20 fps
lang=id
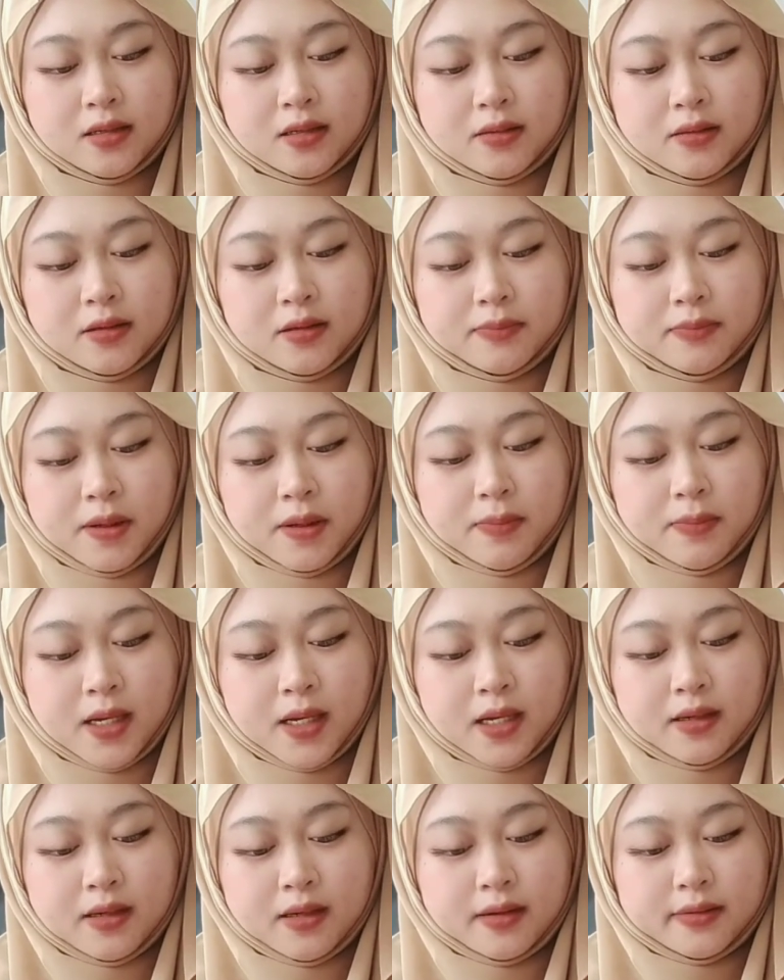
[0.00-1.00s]

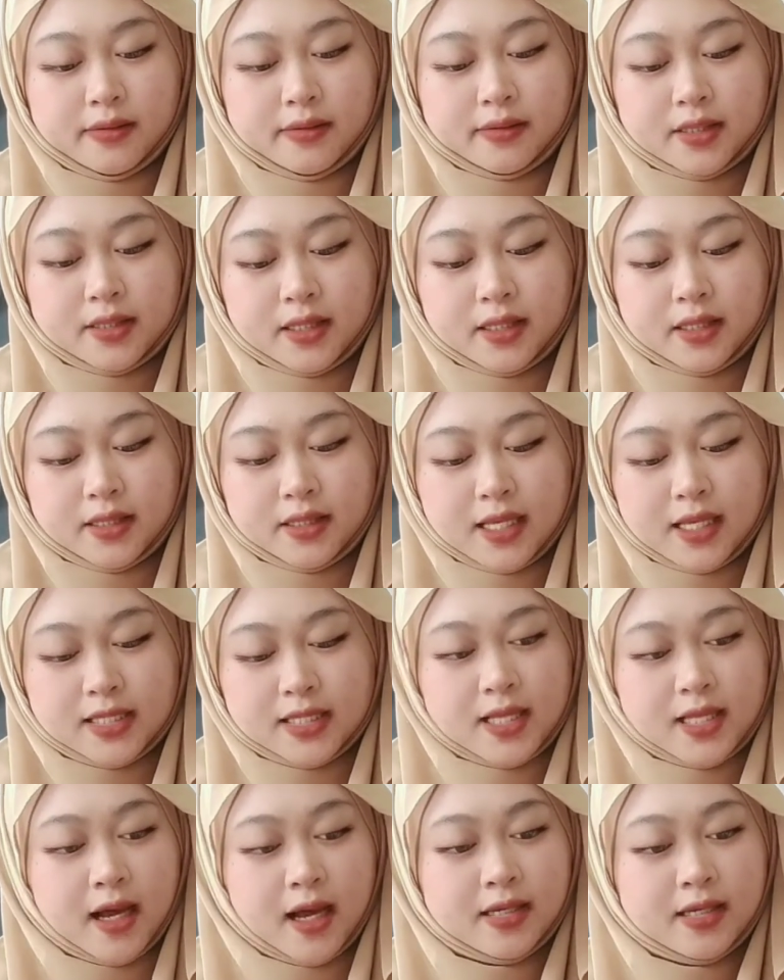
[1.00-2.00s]
memang sentiasa
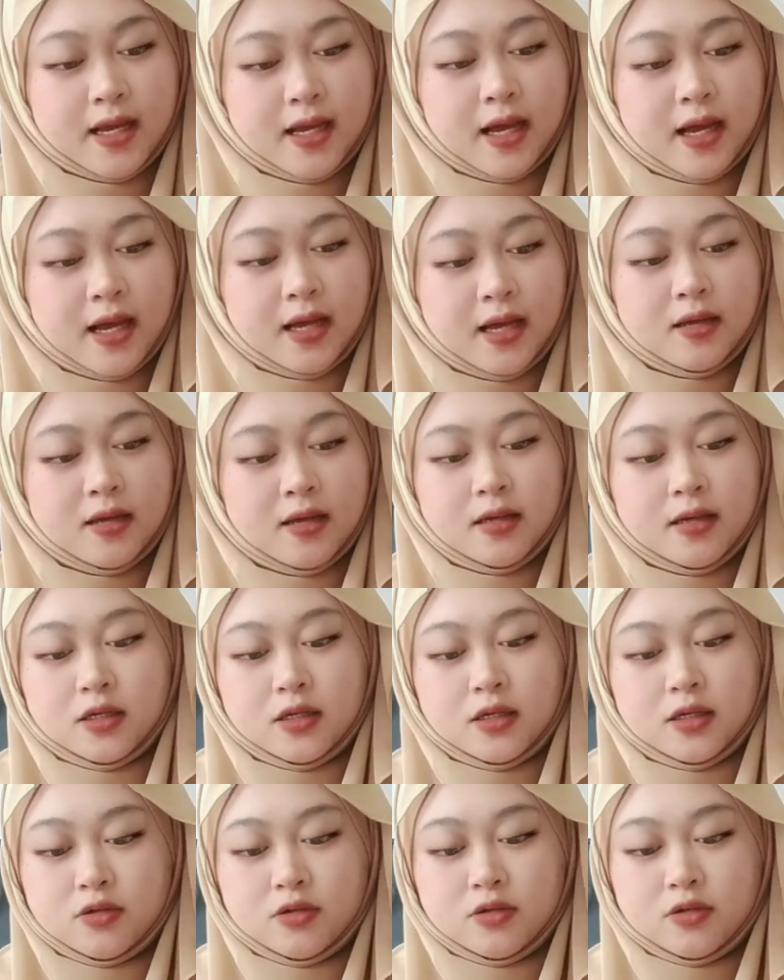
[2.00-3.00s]
ada sudah
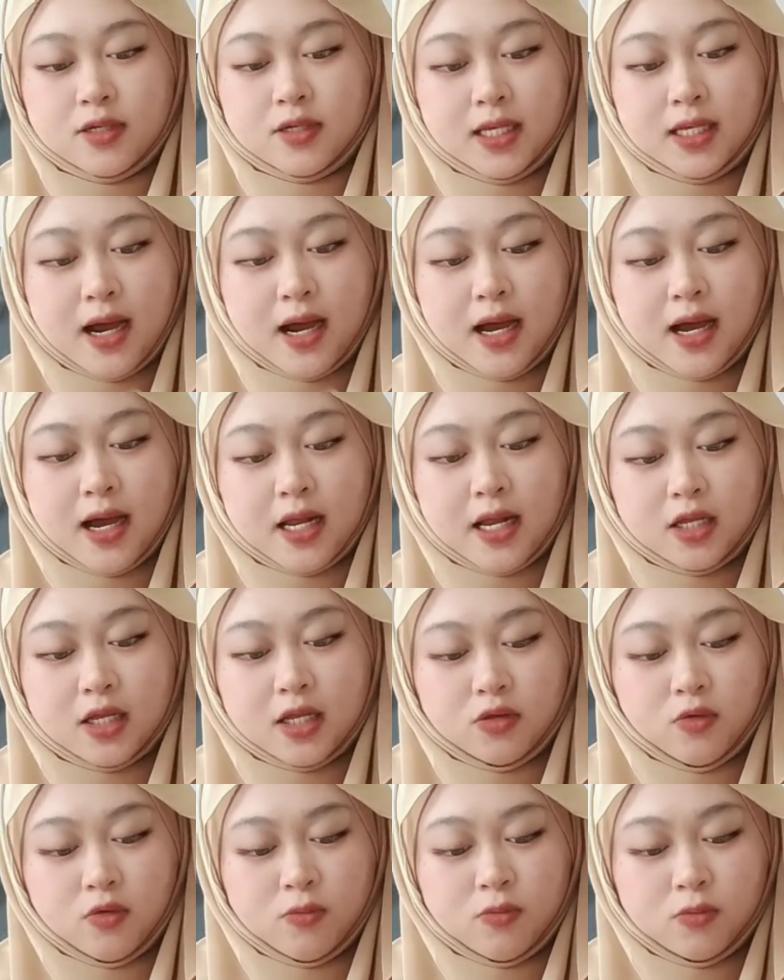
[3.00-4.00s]
hilang hari itu
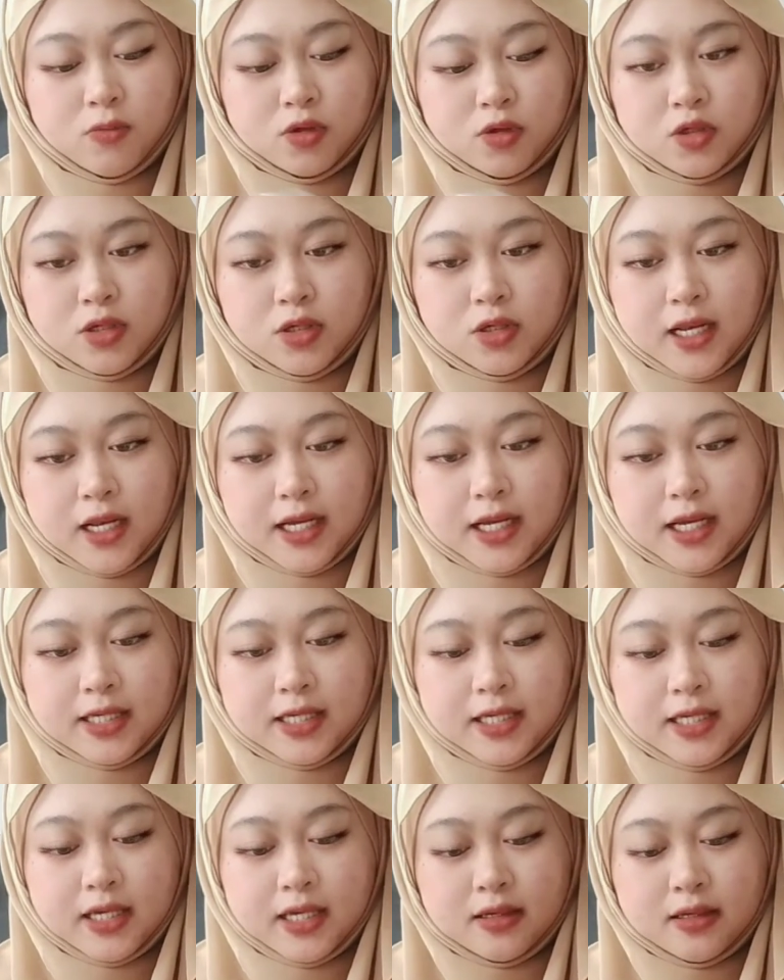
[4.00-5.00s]
muncul lagi
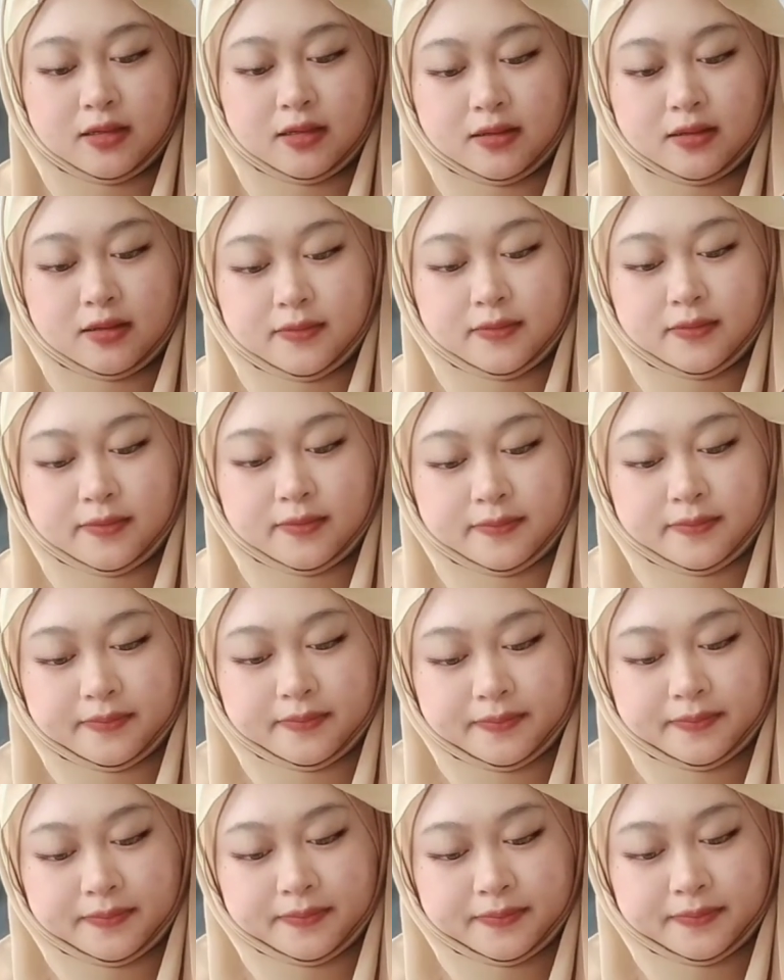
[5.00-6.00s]

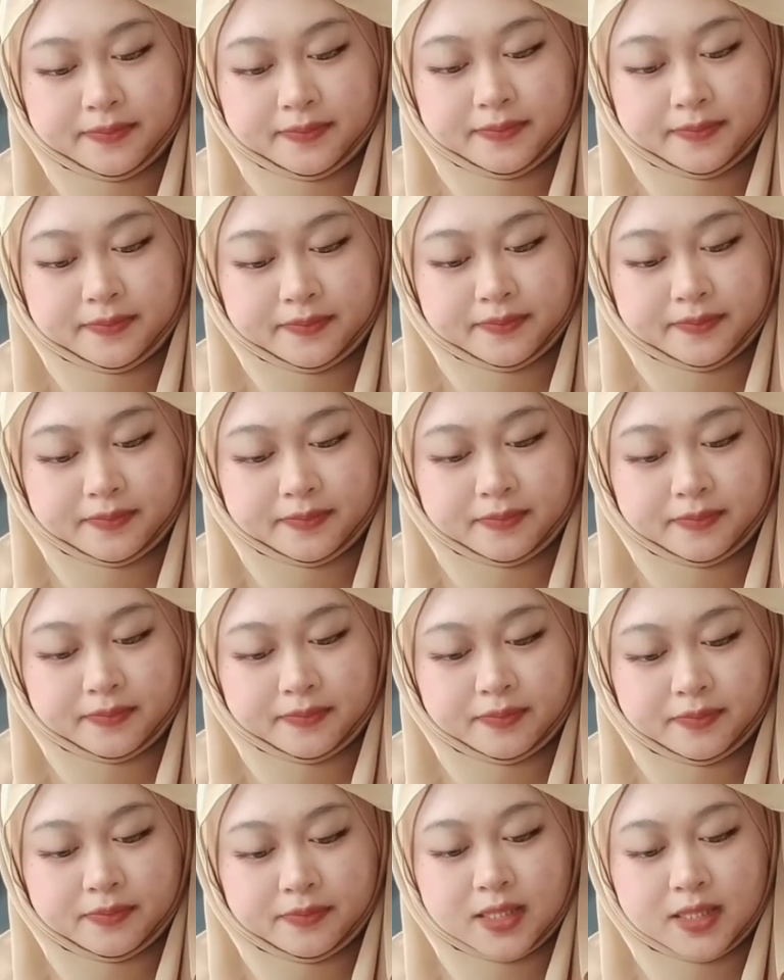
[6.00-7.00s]
hmm
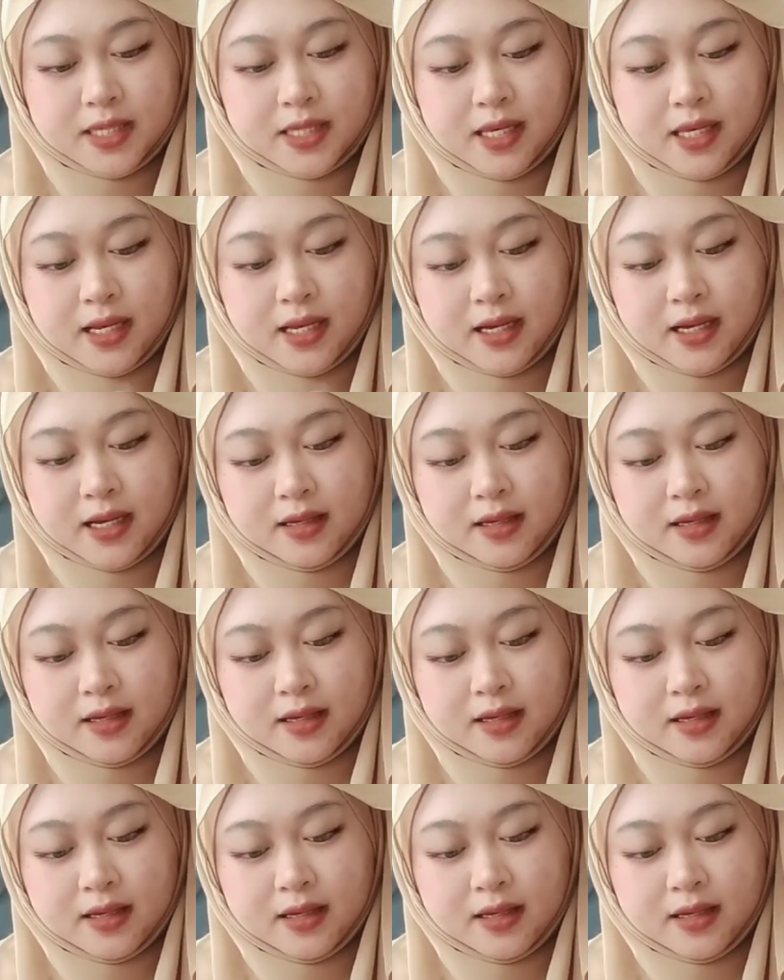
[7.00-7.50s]
biasalah